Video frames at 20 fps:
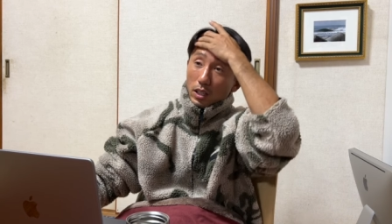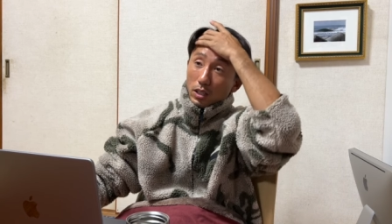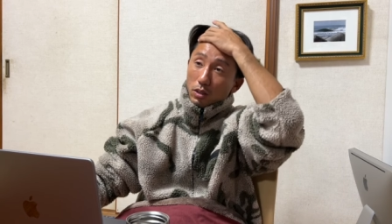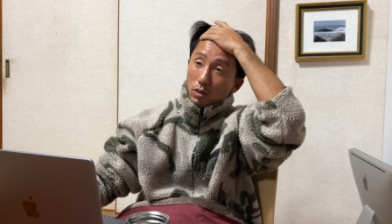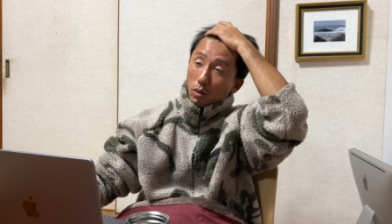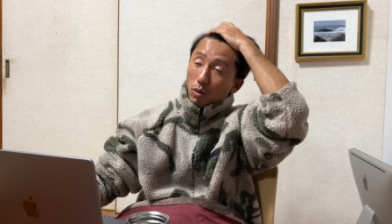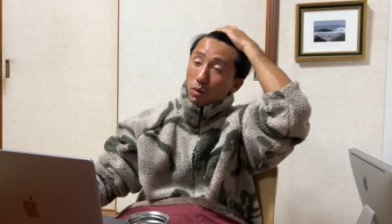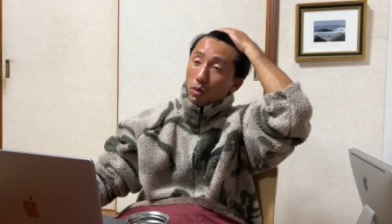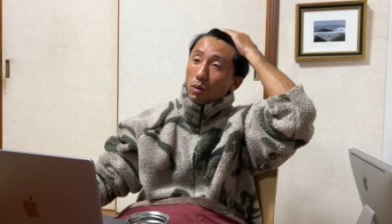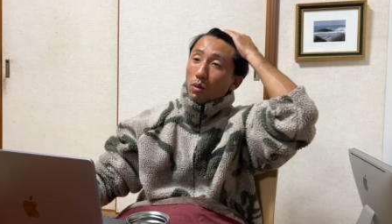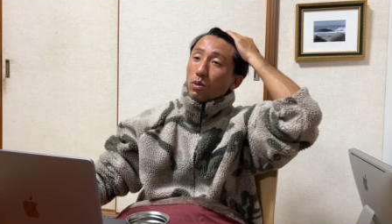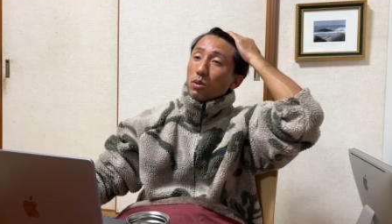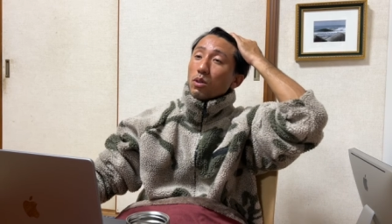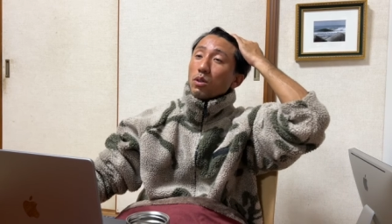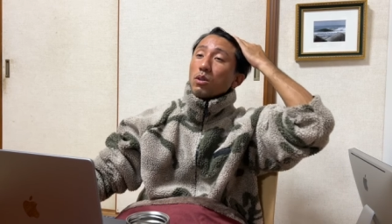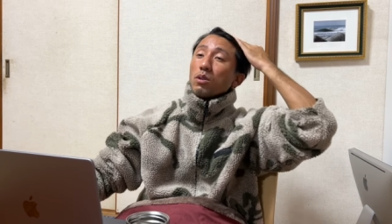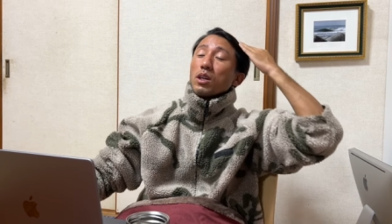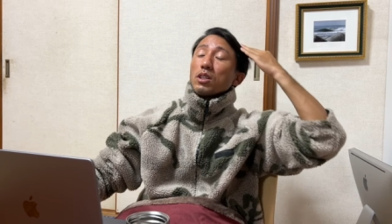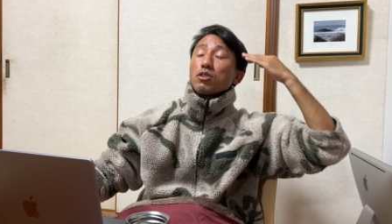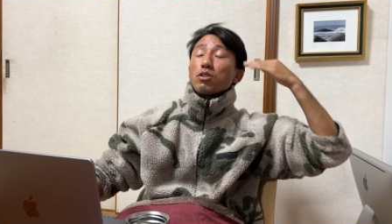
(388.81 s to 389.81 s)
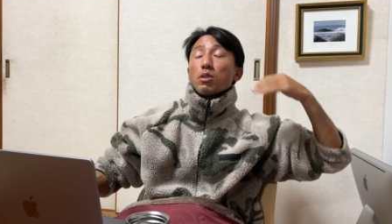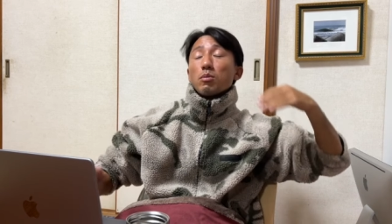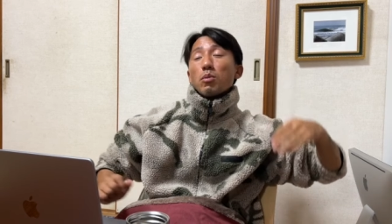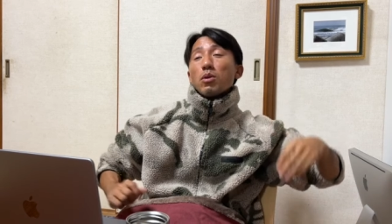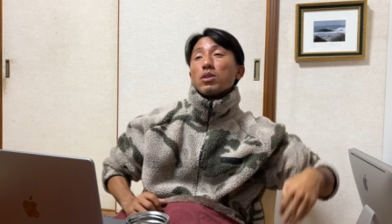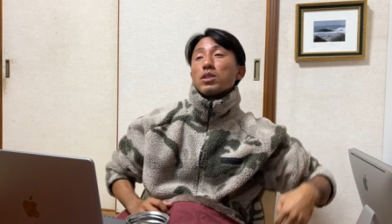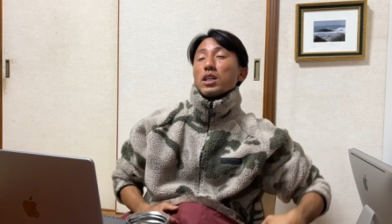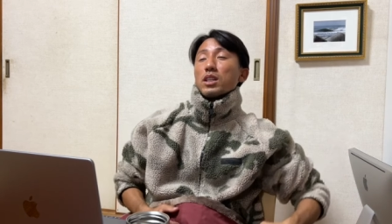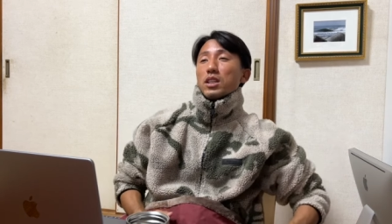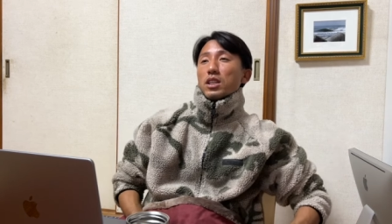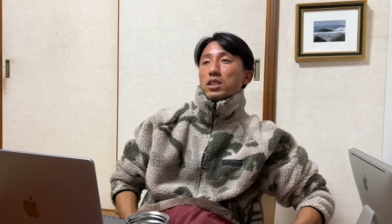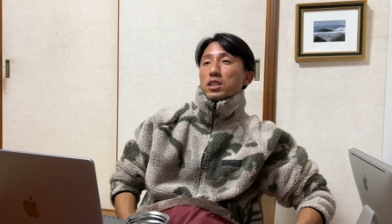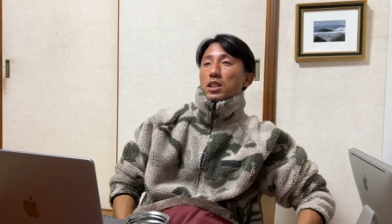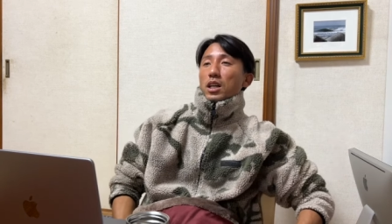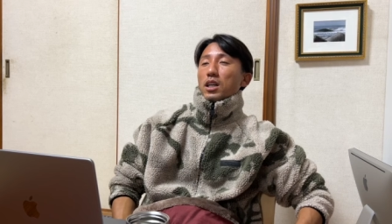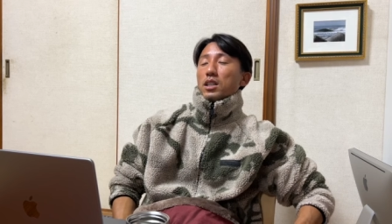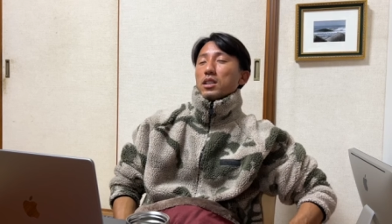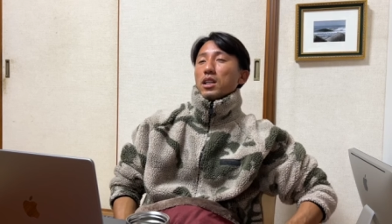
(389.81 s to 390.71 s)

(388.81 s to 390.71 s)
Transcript: そこがちょっと盲点でした。